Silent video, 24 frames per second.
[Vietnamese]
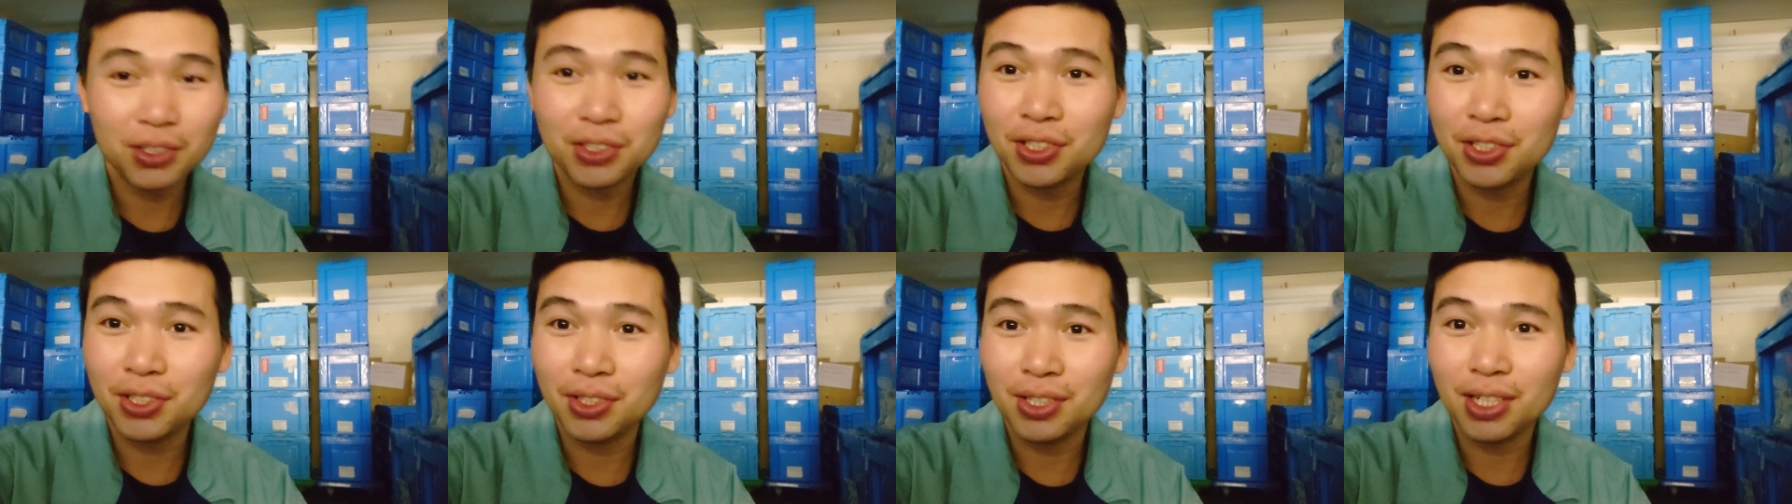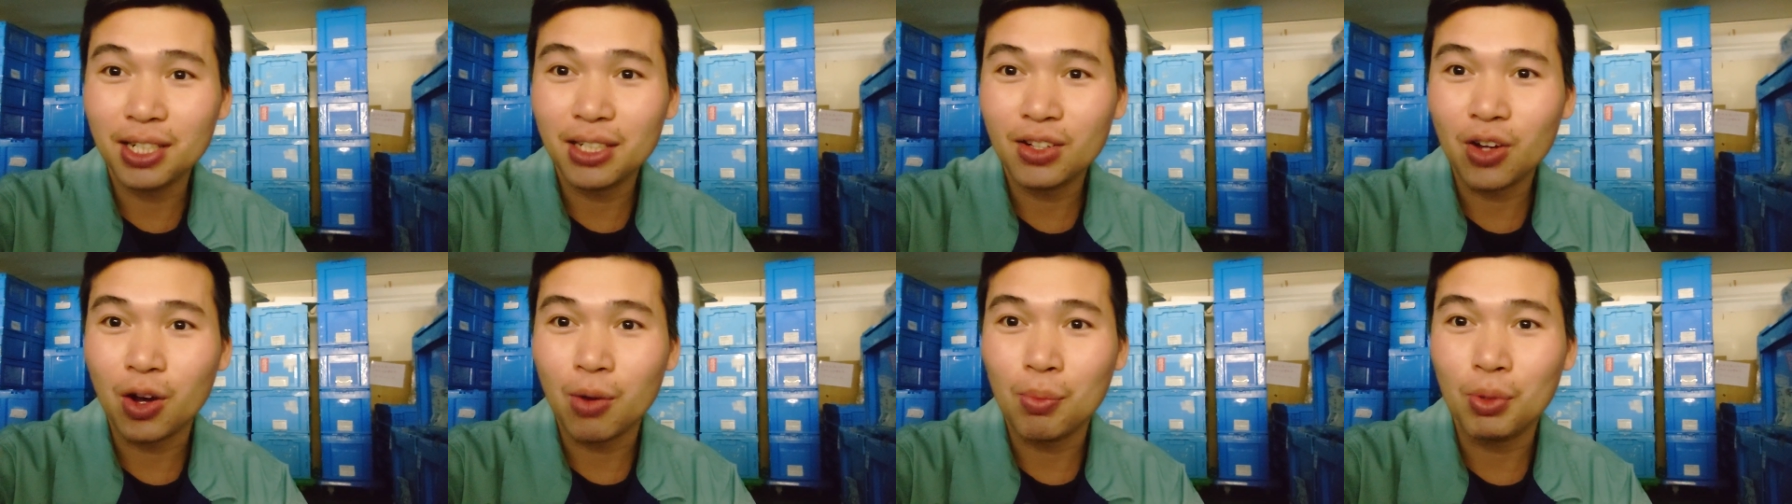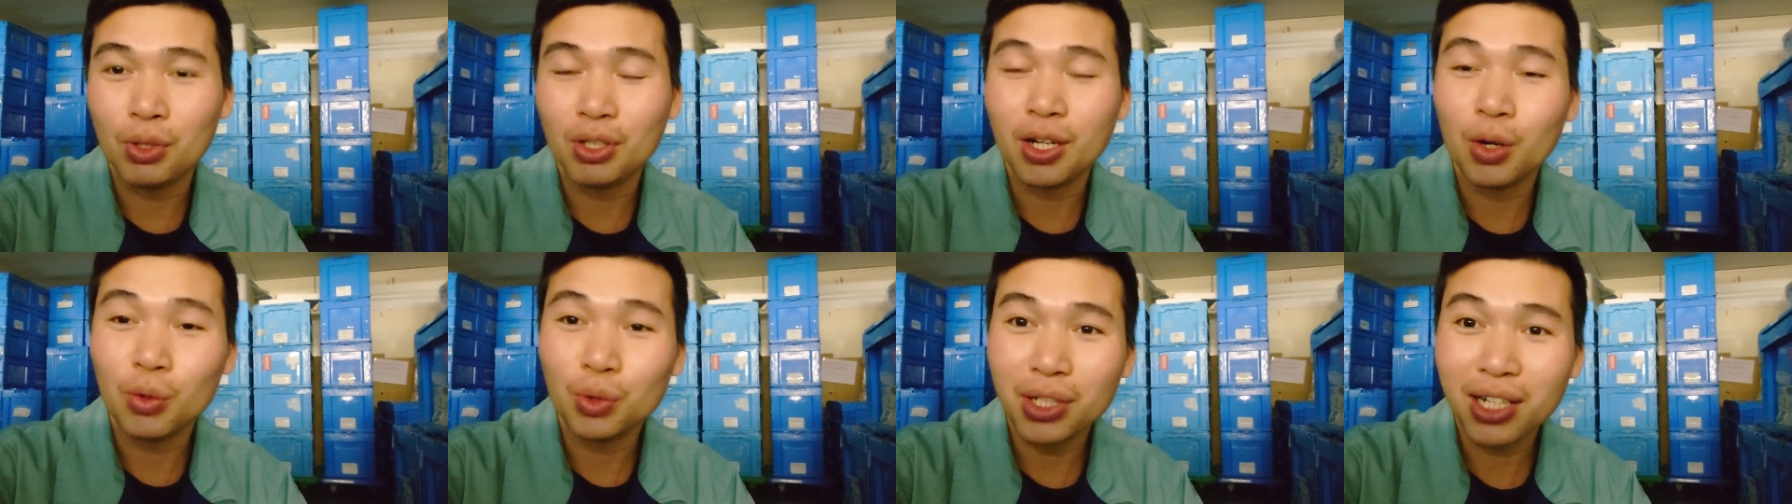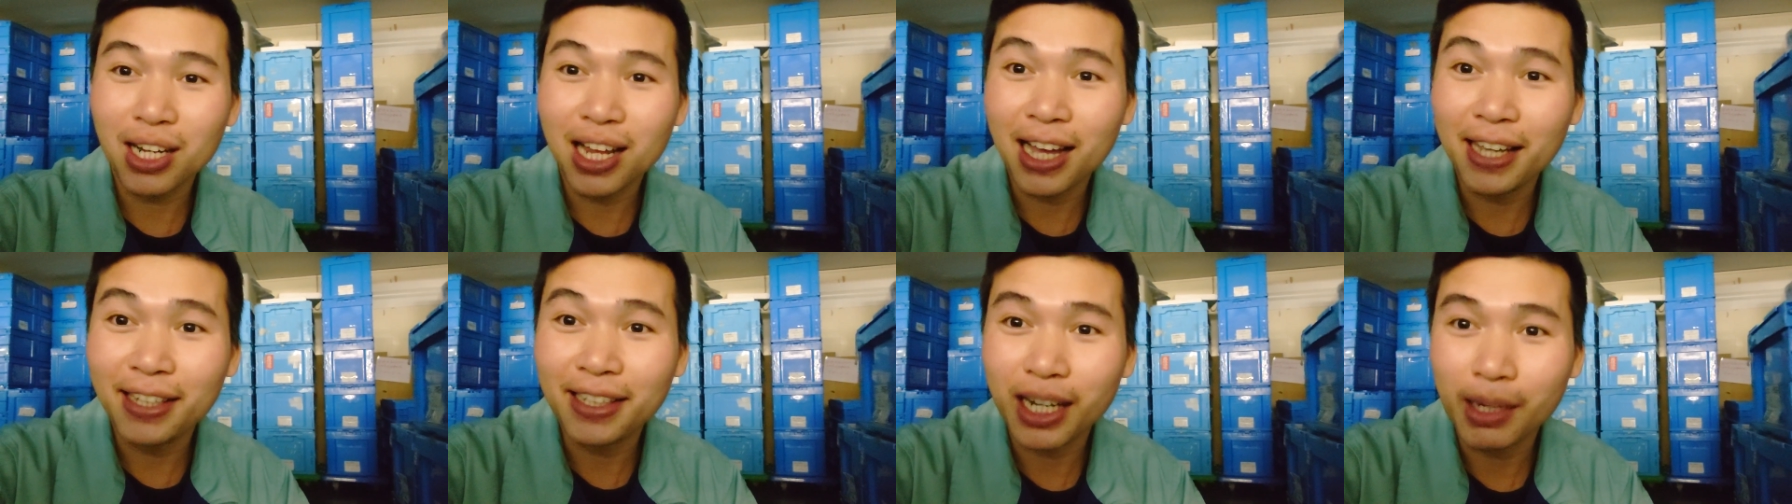thực sự có một câu
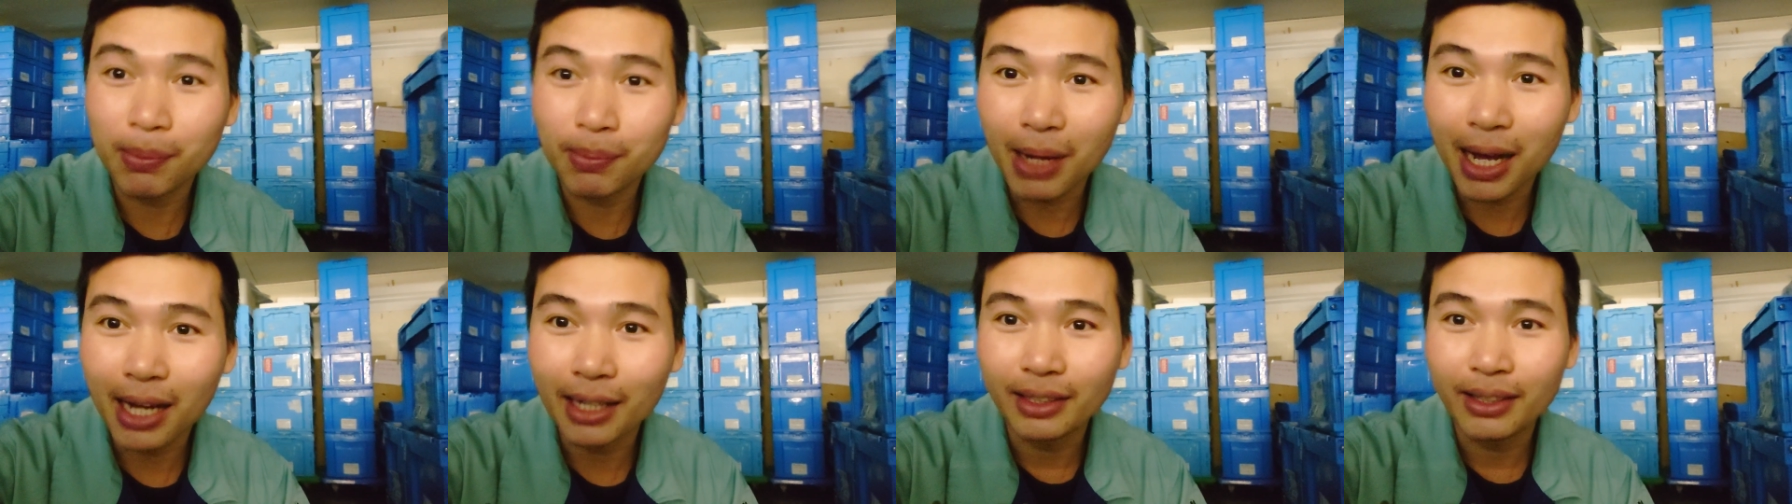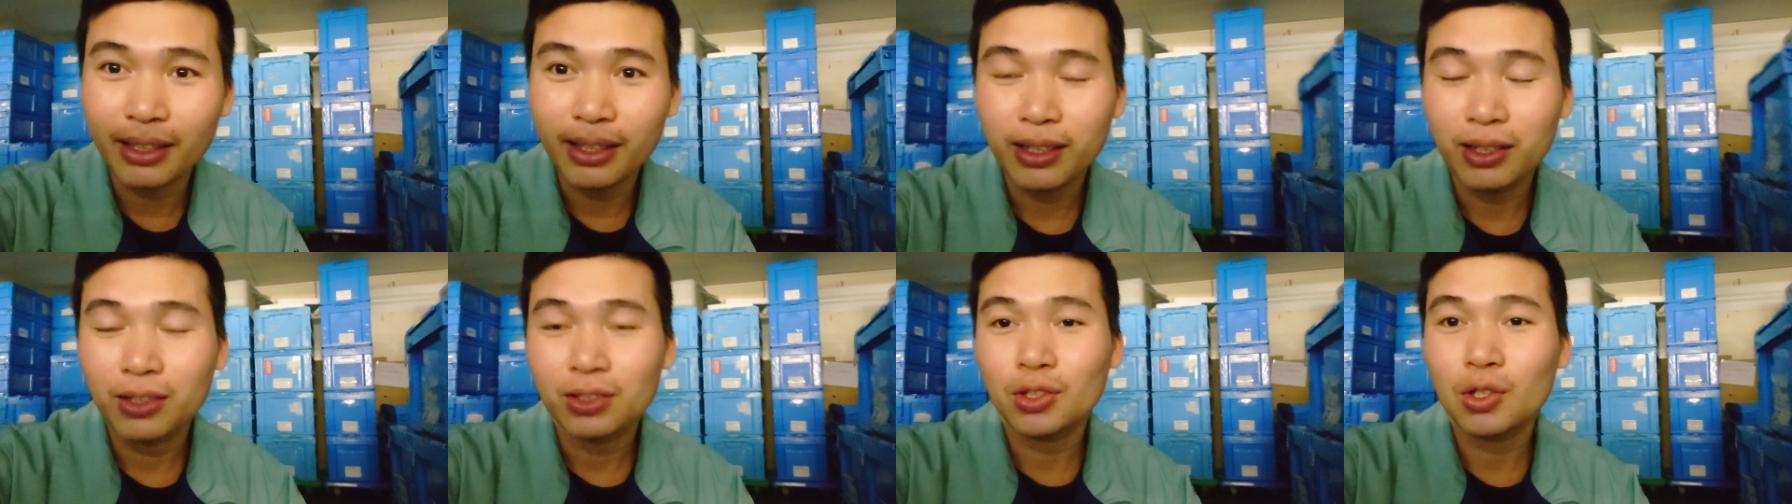rất hay các bạn